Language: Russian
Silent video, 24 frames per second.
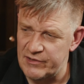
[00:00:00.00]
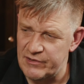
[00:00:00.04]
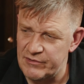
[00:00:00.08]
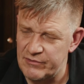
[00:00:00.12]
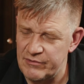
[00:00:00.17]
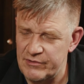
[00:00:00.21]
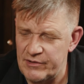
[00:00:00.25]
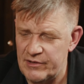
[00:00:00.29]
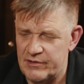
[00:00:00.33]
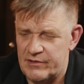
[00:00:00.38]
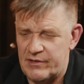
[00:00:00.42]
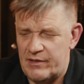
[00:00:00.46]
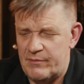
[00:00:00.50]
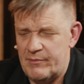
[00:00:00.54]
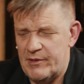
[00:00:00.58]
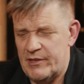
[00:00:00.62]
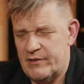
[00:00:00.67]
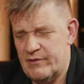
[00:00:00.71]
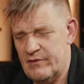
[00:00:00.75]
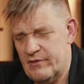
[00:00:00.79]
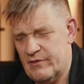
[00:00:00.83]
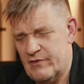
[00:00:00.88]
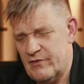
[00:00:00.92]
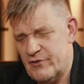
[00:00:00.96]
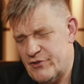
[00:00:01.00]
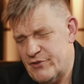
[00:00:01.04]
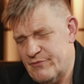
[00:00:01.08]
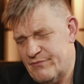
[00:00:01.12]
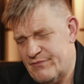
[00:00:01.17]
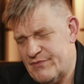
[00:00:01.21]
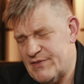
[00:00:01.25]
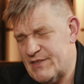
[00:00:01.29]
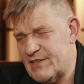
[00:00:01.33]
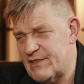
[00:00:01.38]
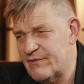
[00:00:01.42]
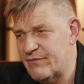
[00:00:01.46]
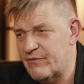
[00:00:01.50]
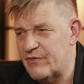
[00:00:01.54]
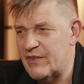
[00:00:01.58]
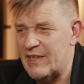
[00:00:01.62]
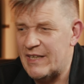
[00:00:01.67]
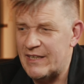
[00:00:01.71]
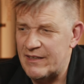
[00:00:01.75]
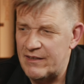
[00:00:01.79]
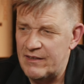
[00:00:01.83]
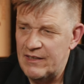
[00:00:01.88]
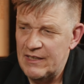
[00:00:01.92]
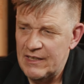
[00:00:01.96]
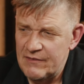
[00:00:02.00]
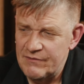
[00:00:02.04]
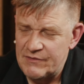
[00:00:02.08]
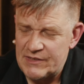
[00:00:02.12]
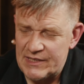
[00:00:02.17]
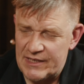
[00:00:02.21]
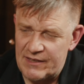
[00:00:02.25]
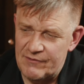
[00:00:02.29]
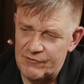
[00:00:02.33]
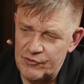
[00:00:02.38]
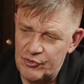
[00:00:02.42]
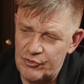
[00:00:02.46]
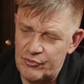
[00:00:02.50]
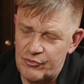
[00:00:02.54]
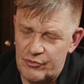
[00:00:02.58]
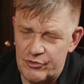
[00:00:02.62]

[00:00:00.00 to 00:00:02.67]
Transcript: Но ну, нет, ребята, это же всего, все равно